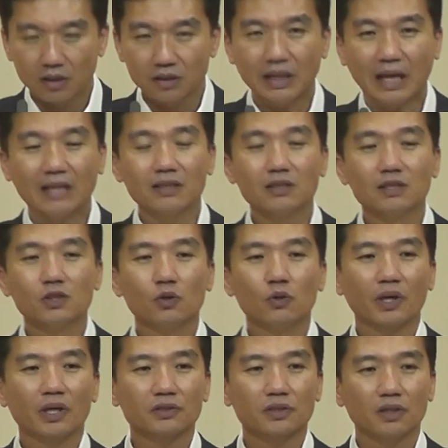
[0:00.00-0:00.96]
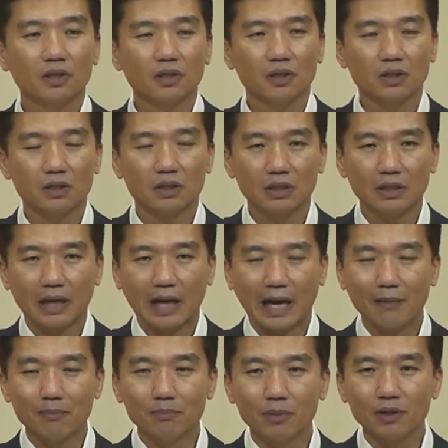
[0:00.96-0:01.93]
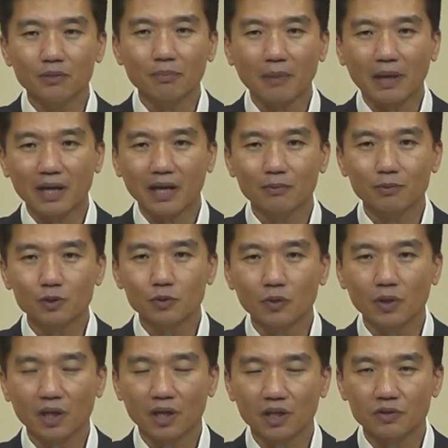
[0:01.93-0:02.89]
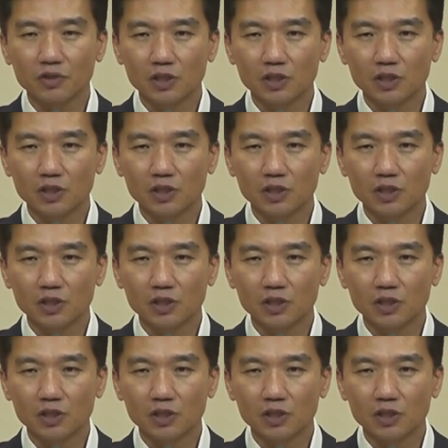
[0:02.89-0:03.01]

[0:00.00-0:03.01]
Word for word: 딸을 이용해서 한 번 메랍을